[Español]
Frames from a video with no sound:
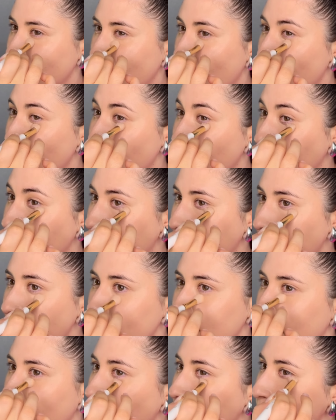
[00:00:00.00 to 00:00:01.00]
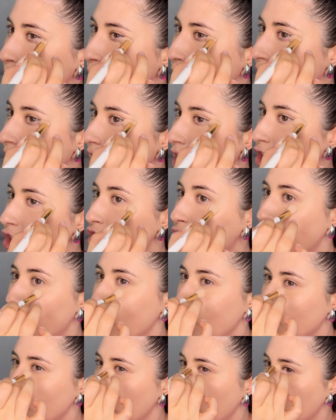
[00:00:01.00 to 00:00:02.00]
tan blanquita no
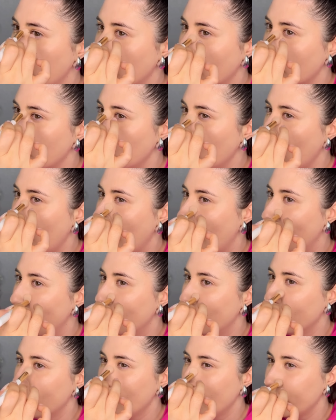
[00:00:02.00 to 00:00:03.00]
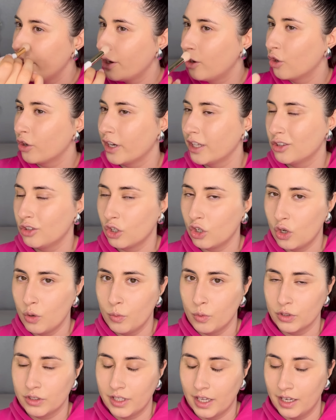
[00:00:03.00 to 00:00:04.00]
puedo utilizarlo a modo de corrector
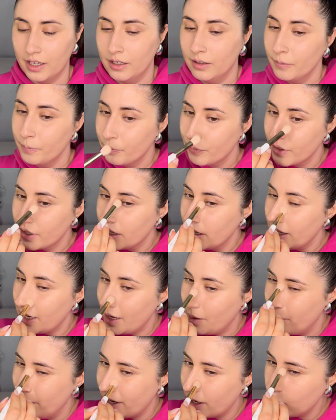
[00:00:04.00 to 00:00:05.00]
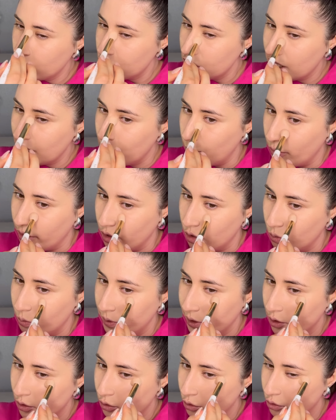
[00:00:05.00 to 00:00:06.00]
como tal. En verano sí que puedo,
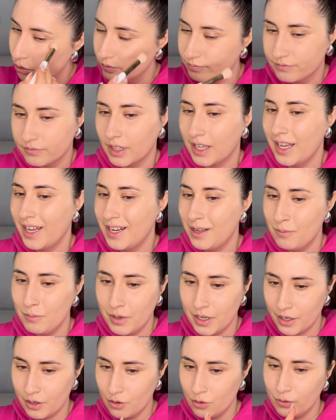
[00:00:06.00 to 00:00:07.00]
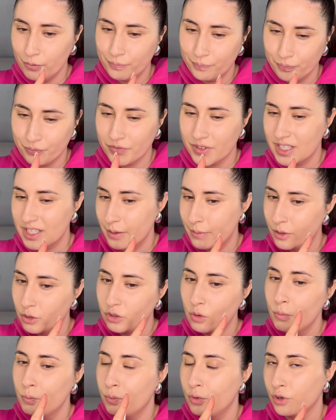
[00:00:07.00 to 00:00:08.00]
pero en invierno se me nota
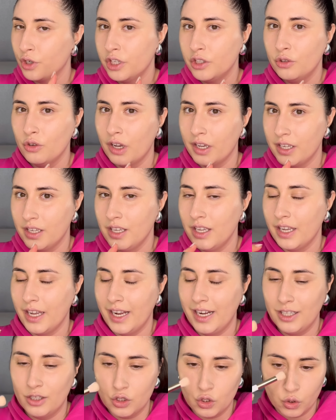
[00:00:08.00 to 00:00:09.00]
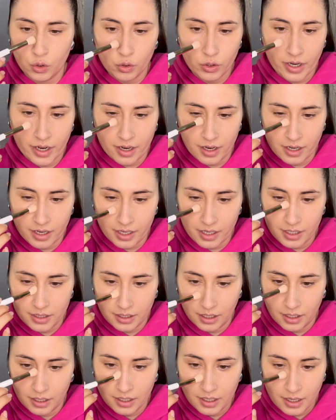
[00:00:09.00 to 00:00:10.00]
un poquito ahí el tono
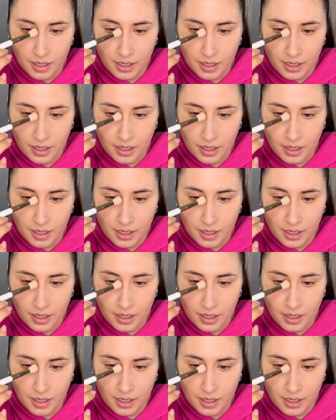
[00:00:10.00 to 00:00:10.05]
naranjita.